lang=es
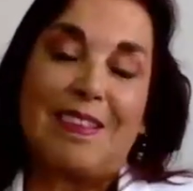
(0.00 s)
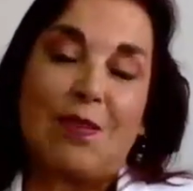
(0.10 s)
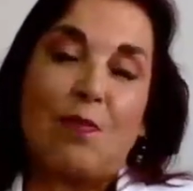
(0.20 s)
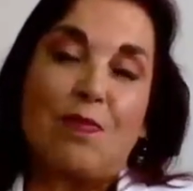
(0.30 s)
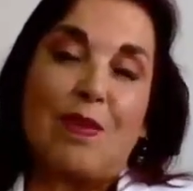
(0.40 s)

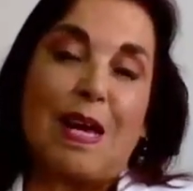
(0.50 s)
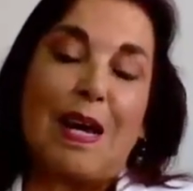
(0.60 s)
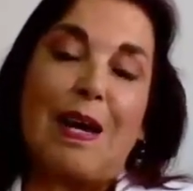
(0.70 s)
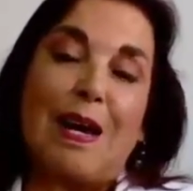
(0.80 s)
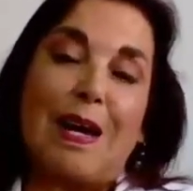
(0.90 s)

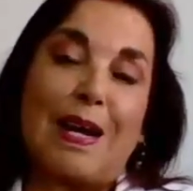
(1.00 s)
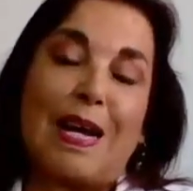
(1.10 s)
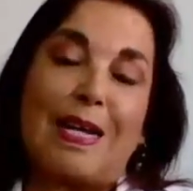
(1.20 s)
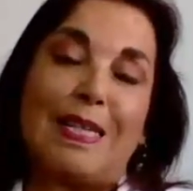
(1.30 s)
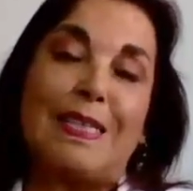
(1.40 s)
Ya a
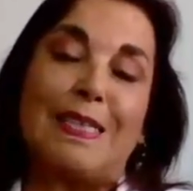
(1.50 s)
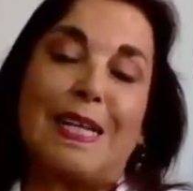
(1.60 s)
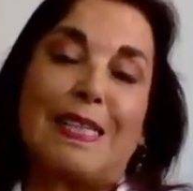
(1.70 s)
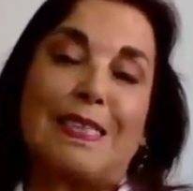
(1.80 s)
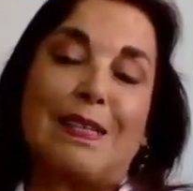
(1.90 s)
raíz
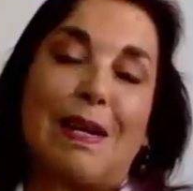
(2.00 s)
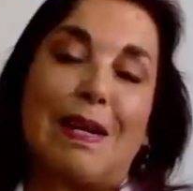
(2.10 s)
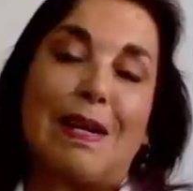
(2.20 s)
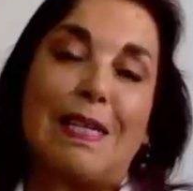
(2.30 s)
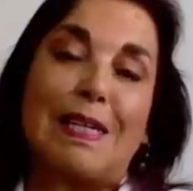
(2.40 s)
de que se van
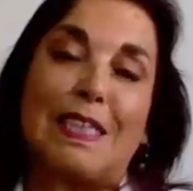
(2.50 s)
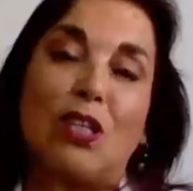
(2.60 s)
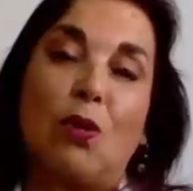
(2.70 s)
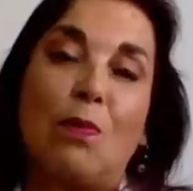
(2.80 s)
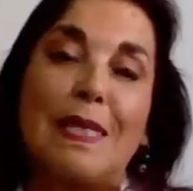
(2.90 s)
haciendo
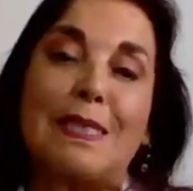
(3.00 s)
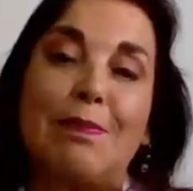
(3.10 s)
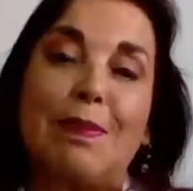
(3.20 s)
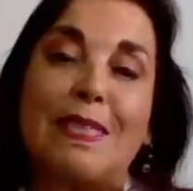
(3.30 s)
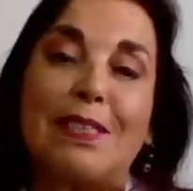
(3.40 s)
más y
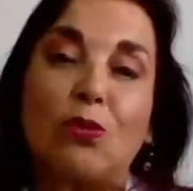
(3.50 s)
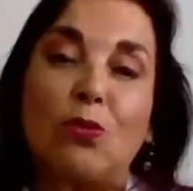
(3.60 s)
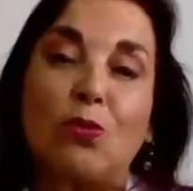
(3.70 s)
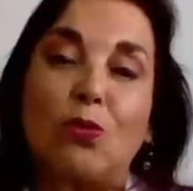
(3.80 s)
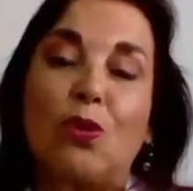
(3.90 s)
más
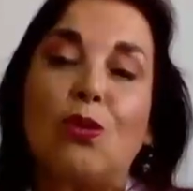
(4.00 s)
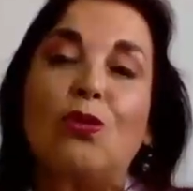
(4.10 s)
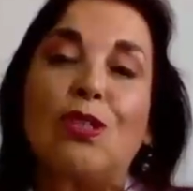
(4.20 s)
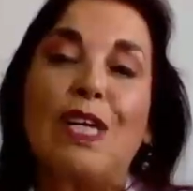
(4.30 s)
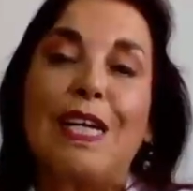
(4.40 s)
estudios,
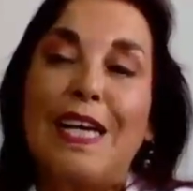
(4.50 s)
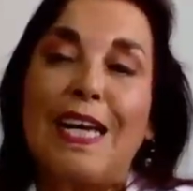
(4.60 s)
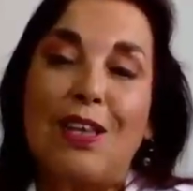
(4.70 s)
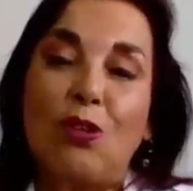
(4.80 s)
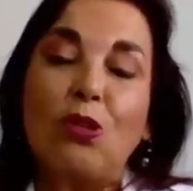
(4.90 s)

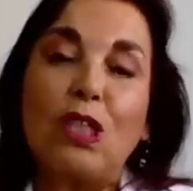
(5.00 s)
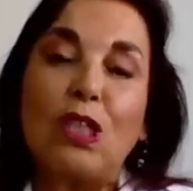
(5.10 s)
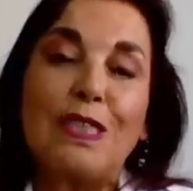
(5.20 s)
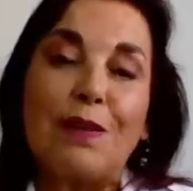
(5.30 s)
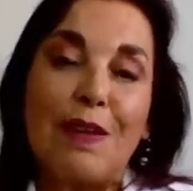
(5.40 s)
entonces
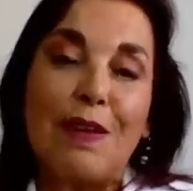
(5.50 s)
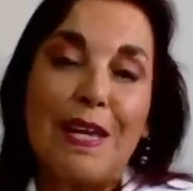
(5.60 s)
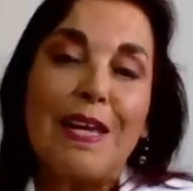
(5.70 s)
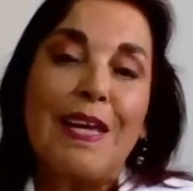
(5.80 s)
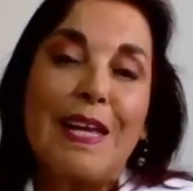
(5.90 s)
se ve
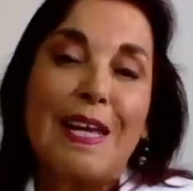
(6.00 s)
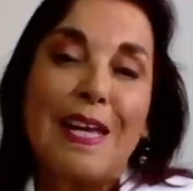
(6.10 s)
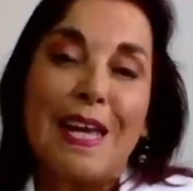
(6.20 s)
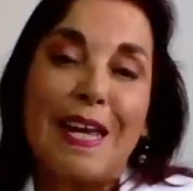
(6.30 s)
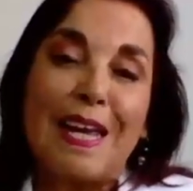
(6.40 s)

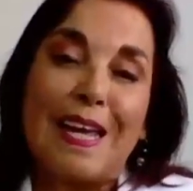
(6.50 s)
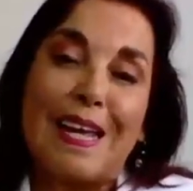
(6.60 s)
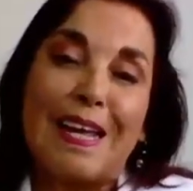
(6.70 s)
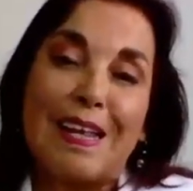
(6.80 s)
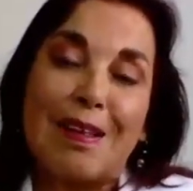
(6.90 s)

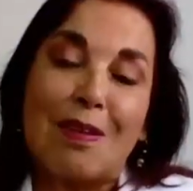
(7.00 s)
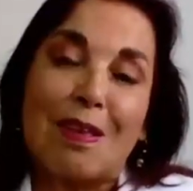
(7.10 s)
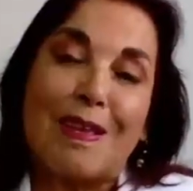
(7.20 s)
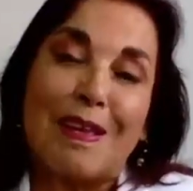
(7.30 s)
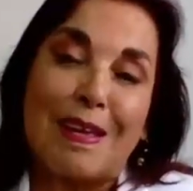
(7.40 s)
que
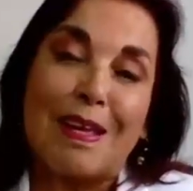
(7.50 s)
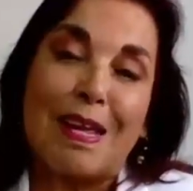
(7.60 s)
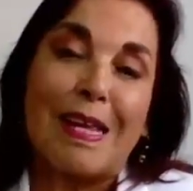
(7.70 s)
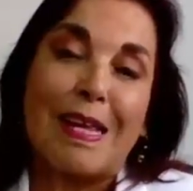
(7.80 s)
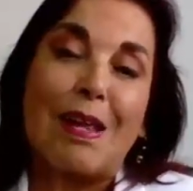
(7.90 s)

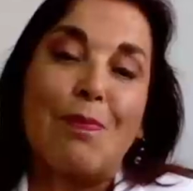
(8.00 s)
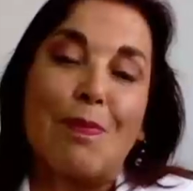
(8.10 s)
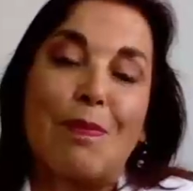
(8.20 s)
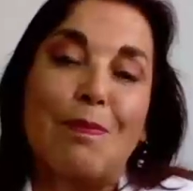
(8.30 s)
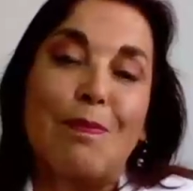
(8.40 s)
que se
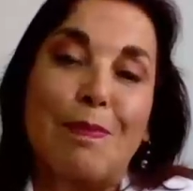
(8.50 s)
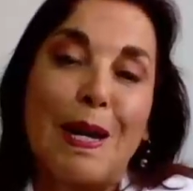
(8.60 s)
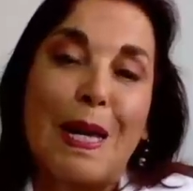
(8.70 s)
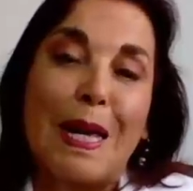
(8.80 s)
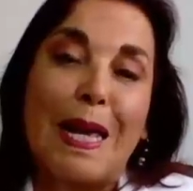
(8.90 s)

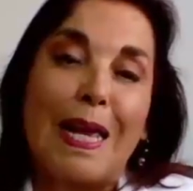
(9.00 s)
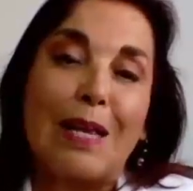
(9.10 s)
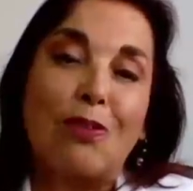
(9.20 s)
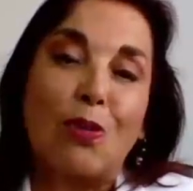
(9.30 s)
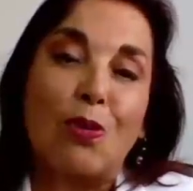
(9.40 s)
va en
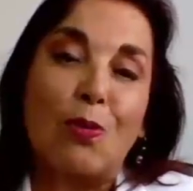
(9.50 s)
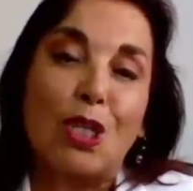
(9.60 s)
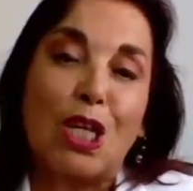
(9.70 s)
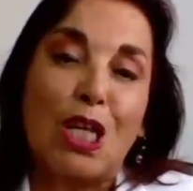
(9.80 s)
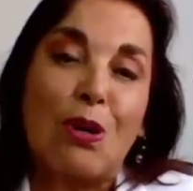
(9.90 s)
esto,
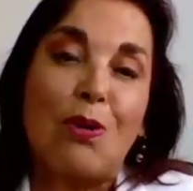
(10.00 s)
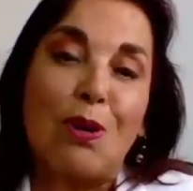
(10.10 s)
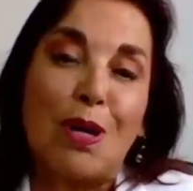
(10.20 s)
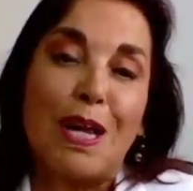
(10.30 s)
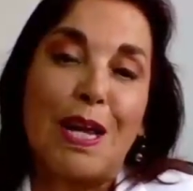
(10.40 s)
como te
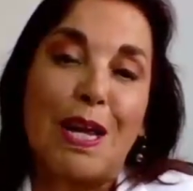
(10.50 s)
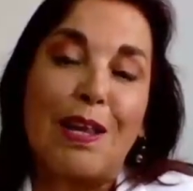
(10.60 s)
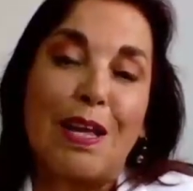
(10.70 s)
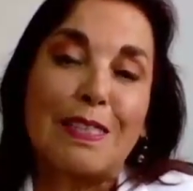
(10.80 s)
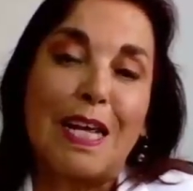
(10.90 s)
digo, en el,
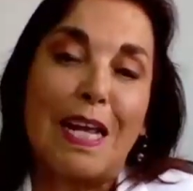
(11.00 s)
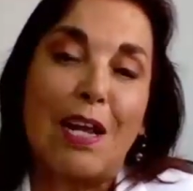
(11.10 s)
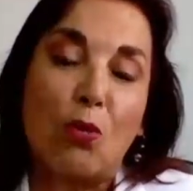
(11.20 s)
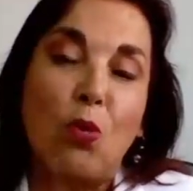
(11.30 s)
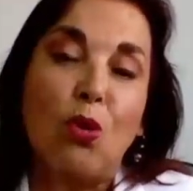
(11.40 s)
hasta en el
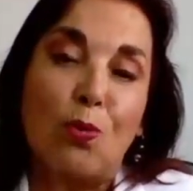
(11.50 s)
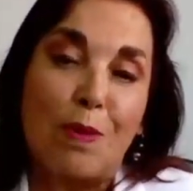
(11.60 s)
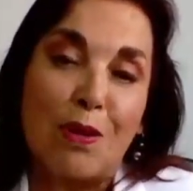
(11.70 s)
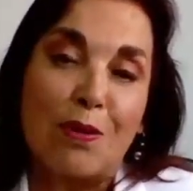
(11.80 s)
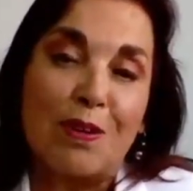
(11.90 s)
adulto
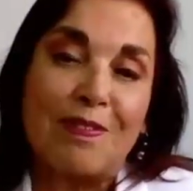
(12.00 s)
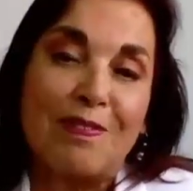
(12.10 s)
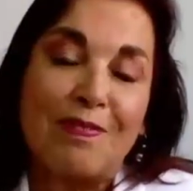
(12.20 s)
mayor.